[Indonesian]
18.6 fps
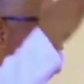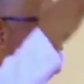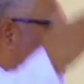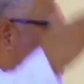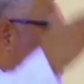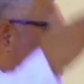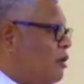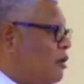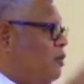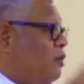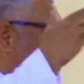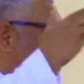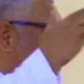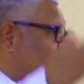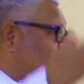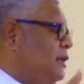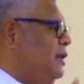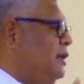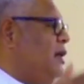sangkai taruh
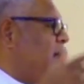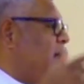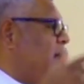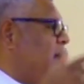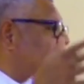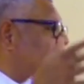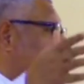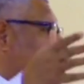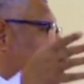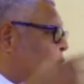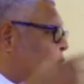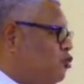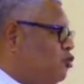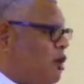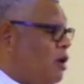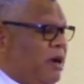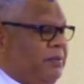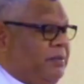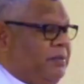tak, nak
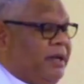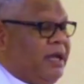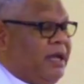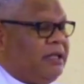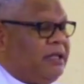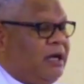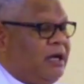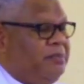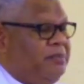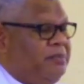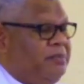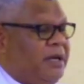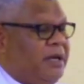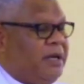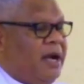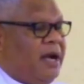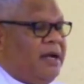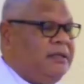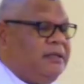kena suka mai tak, na
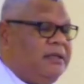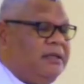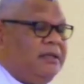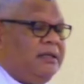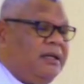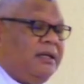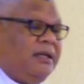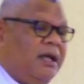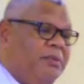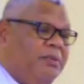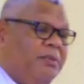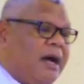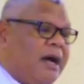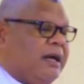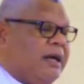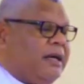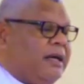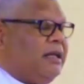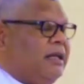bika
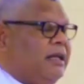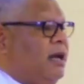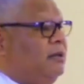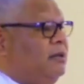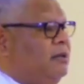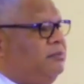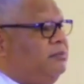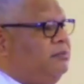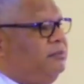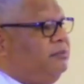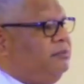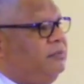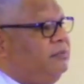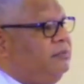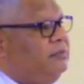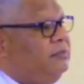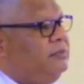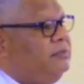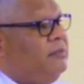winak kenga
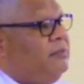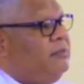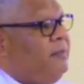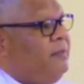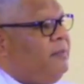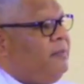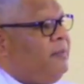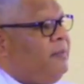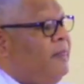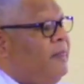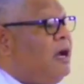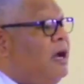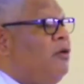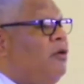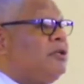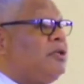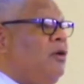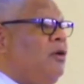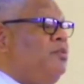
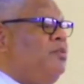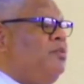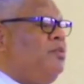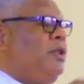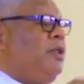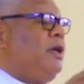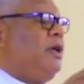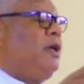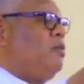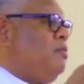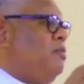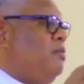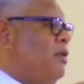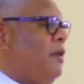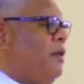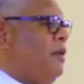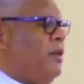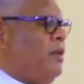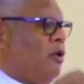nangono salubuti kena
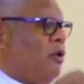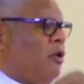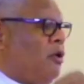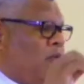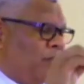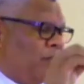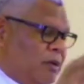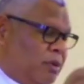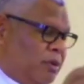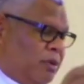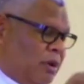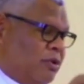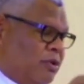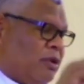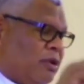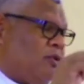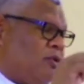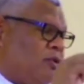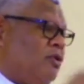bura-bura baru lubuti
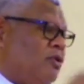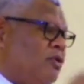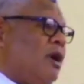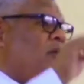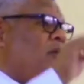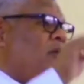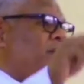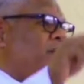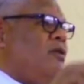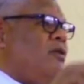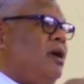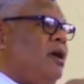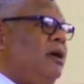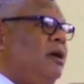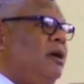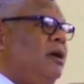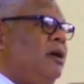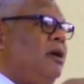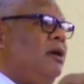kena bura-bura tuku nak kalau
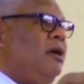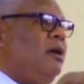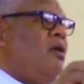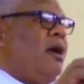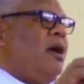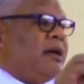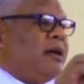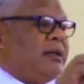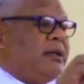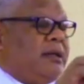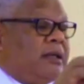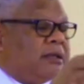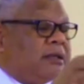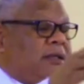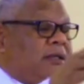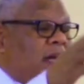binoa noa